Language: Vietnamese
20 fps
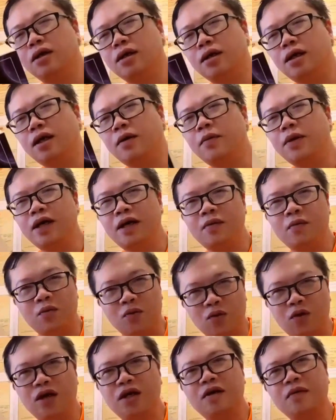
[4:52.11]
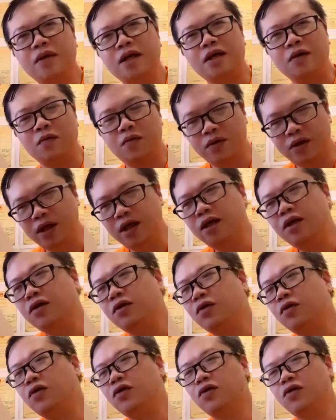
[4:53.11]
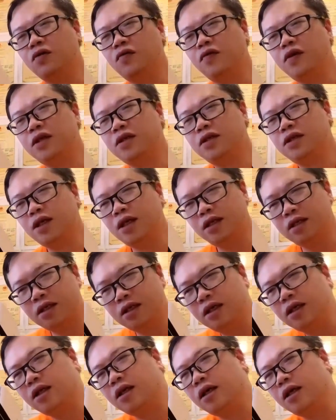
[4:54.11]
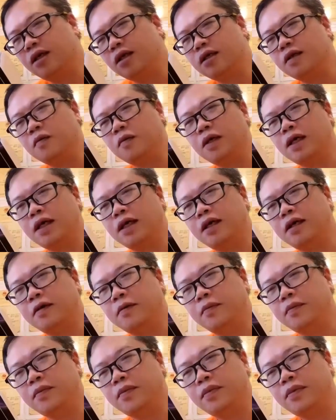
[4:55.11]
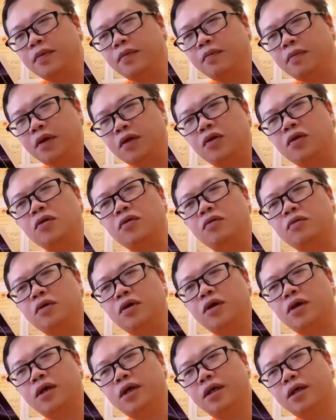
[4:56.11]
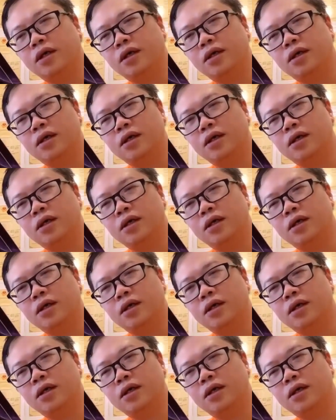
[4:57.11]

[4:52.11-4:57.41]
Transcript: các bạn mua các bạn đọc kỹ cho tôi tôi viết rất chi tiết ở trong này mà tôi cũng nói